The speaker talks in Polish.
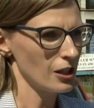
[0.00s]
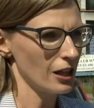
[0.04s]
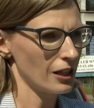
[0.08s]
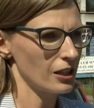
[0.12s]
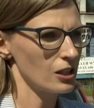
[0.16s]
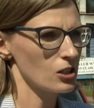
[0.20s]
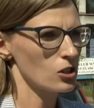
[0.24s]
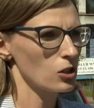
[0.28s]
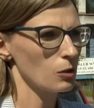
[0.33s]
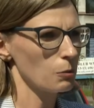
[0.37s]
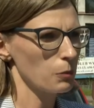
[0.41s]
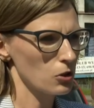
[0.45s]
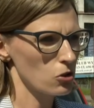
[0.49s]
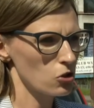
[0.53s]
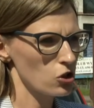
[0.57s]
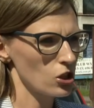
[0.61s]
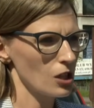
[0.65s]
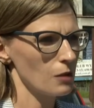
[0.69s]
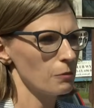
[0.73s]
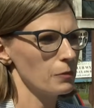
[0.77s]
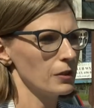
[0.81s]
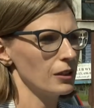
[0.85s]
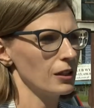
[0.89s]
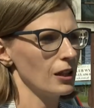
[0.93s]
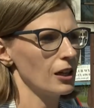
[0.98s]
jakie są
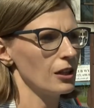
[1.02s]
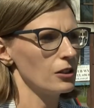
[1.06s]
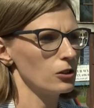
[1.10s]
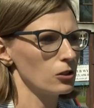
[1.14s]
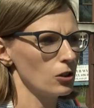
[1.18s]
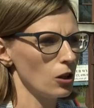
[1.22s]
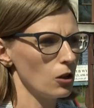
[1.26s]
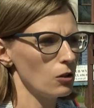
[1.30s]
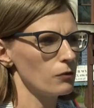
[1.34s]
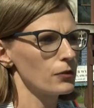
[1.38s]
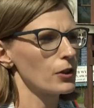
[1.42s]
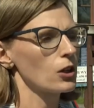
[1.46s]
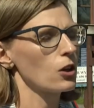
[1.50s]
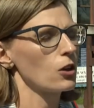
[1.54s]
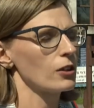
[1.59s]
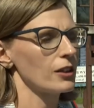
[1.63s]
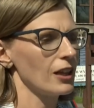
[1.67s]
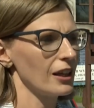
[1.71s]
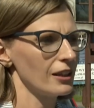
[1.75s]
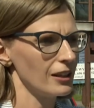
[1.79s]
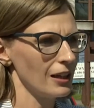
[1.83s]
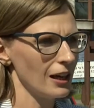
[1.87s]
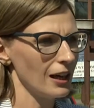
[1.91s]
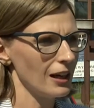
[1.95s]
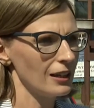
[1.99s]
potrzebne do
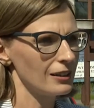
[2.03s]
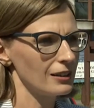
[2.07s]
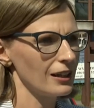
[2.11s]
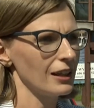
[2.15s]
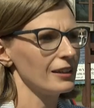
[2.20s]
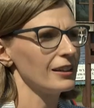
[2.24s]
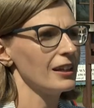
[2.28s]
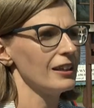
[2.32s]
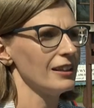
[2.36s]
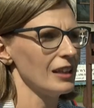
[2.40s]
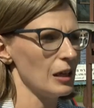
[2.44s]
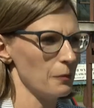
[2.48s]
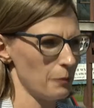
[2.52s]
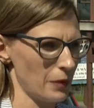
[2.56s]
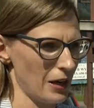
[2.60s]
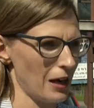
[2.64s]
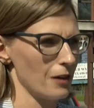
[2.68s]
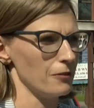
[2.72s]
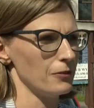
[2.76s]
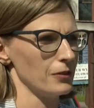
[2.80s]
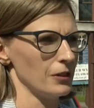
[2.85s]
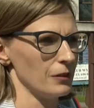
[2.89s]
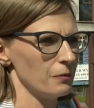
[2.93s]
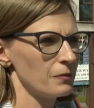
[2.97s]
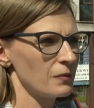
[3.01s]
wykonania danej
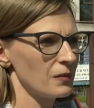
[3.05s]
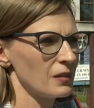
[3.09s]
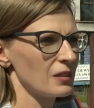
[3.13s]
naprawy.